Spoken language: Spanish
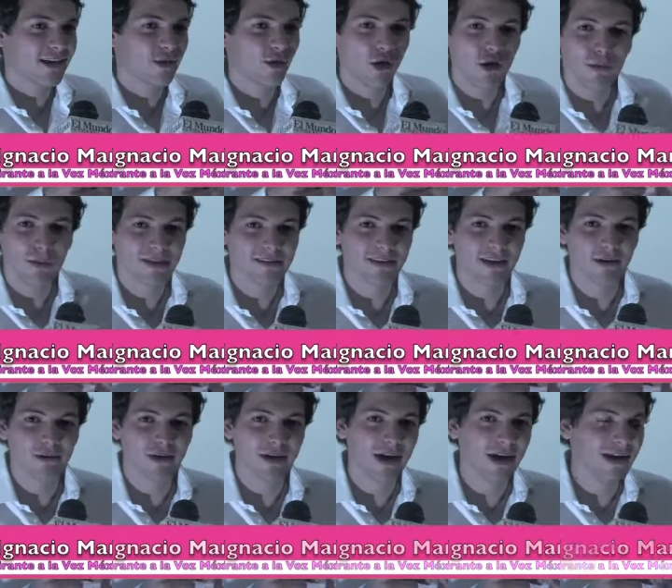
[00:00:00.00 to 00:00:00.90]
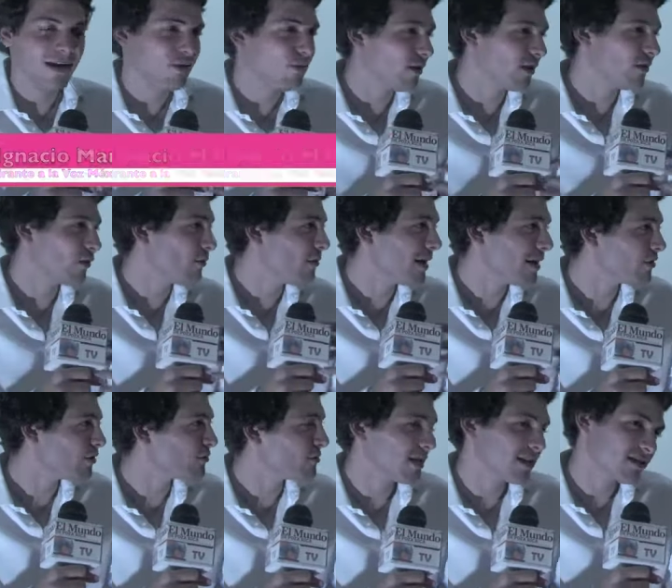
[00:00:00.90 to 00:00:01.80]
no lo vas a lograr y cuando
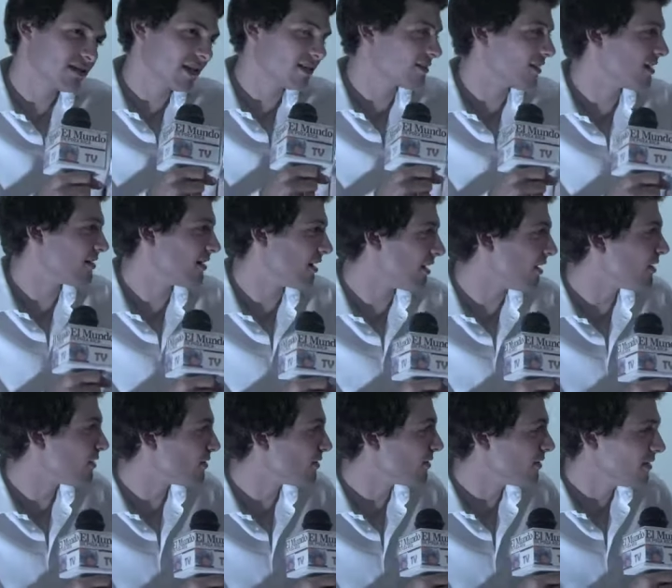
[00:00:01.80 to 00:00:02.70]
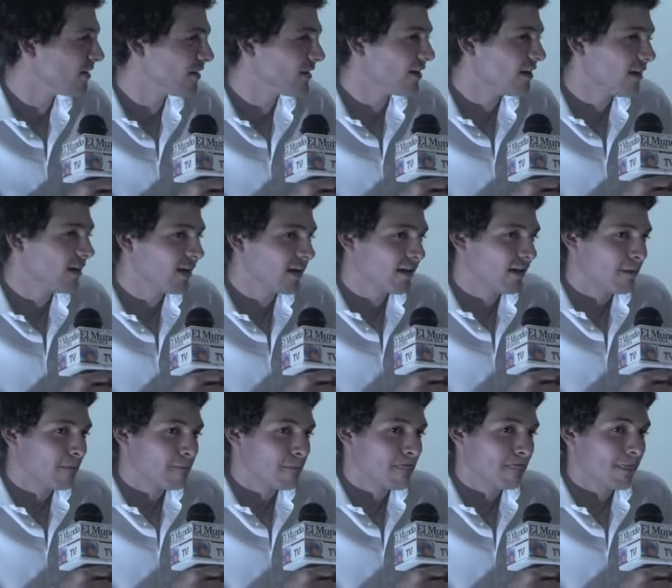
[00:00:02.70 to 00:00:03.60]
menos ves ya estás ahí, ¿no?
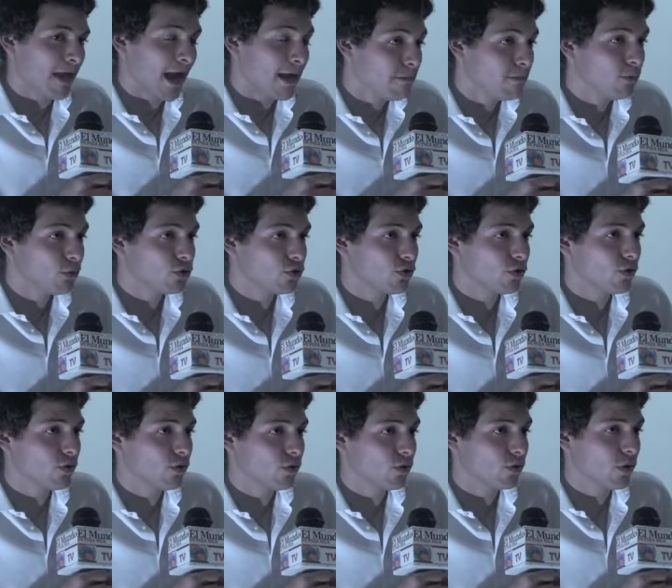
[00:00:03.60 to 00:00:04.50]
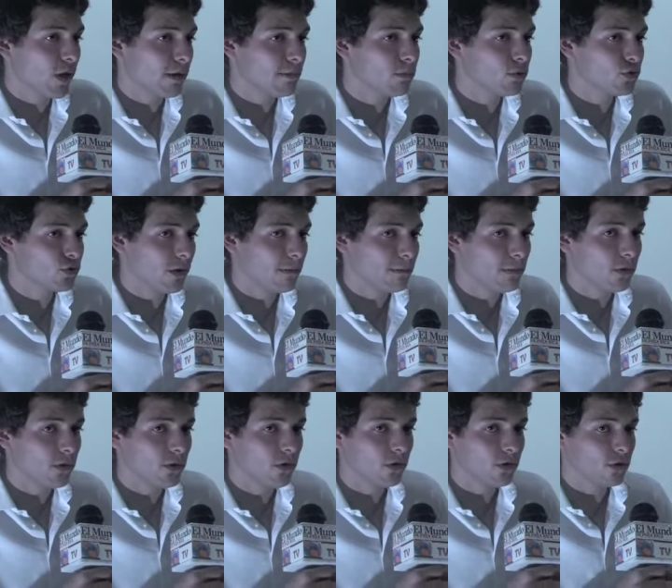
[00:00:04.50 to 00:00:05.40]
hay mucho, hay mucho
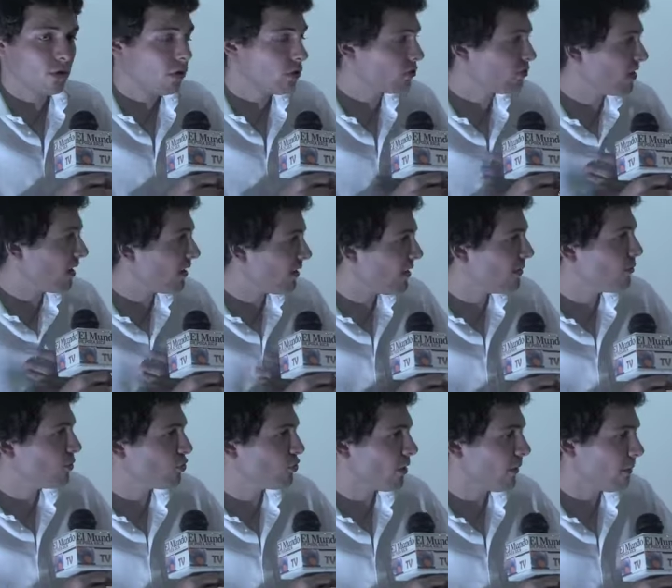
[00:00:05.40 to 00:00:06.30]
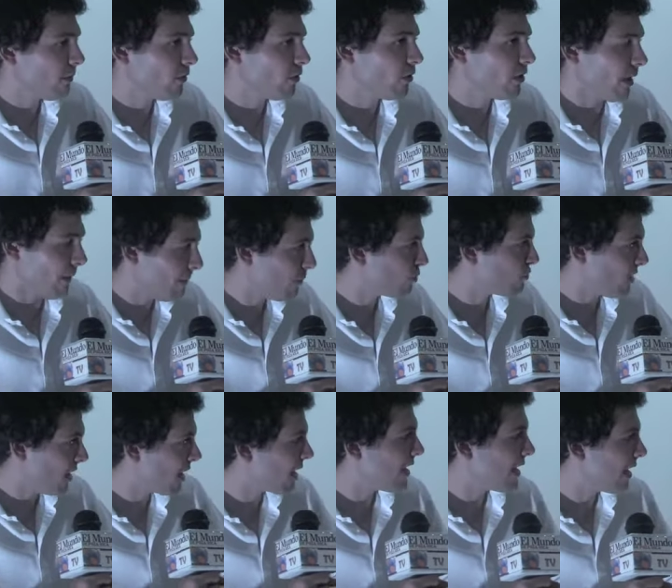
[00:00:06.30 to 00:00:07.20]
apoyo. Yo sentí mucho apoyo de
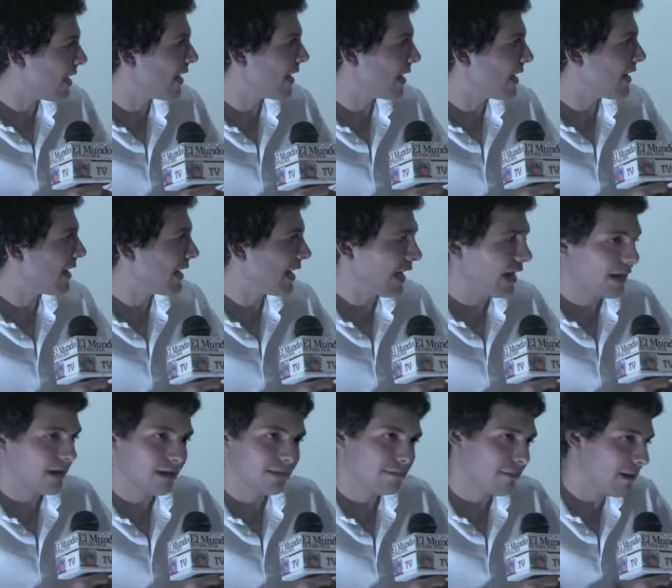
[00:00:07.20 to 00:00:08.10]
Poza Rica en general.